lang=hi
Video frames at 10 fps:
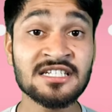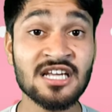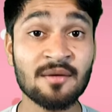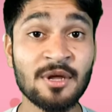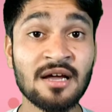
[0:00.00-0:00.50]
का यह
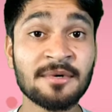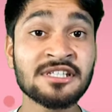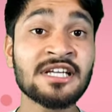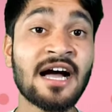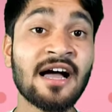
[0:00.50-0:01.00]
शर्मिला
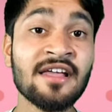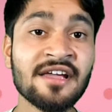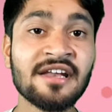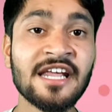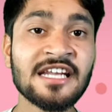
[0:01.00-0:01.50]
बच्चा
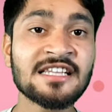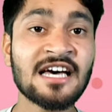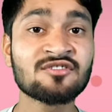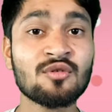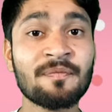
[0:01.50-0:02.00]
नैना दास